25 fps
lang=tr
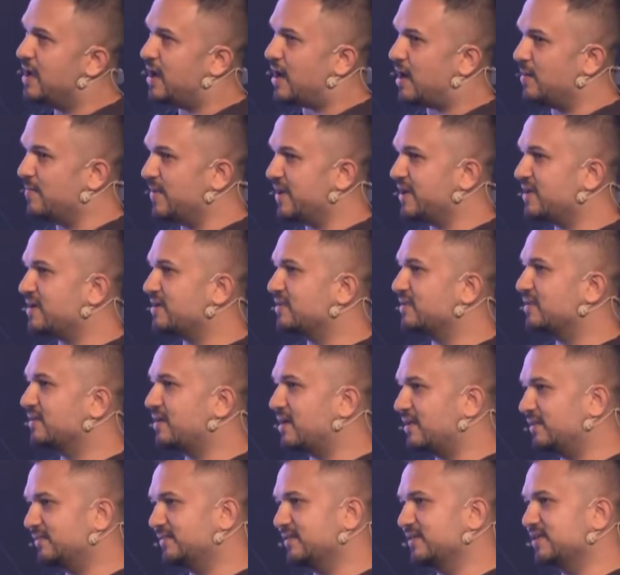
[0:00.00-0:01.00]
Amerika'dan
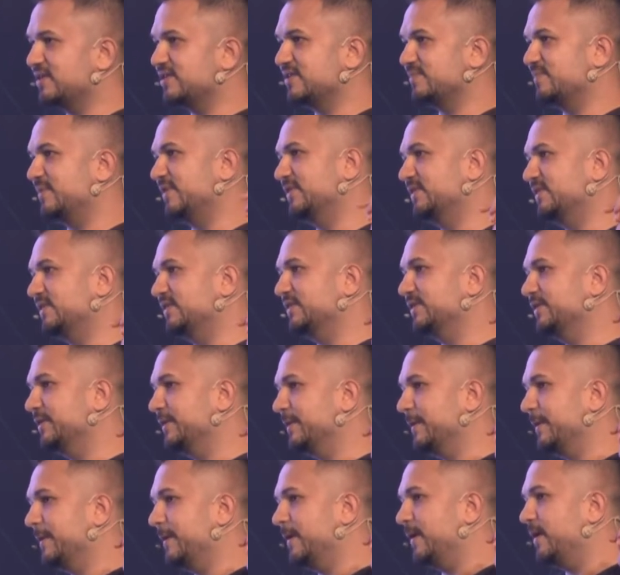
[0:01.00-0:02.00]
aldığınız malı
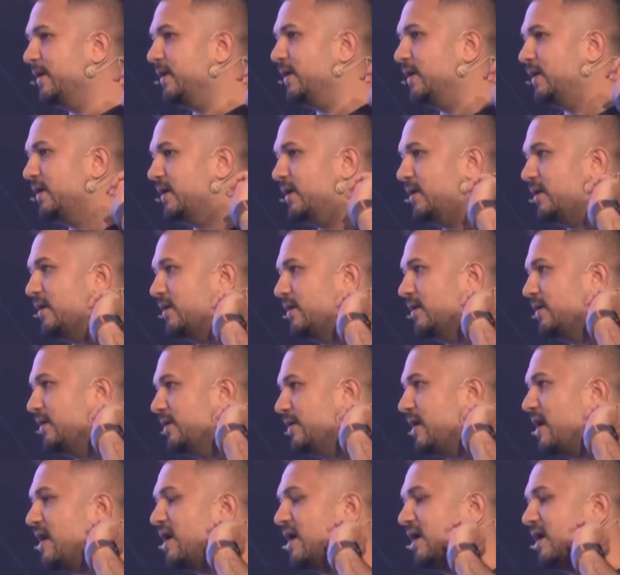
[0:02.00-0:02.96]
e,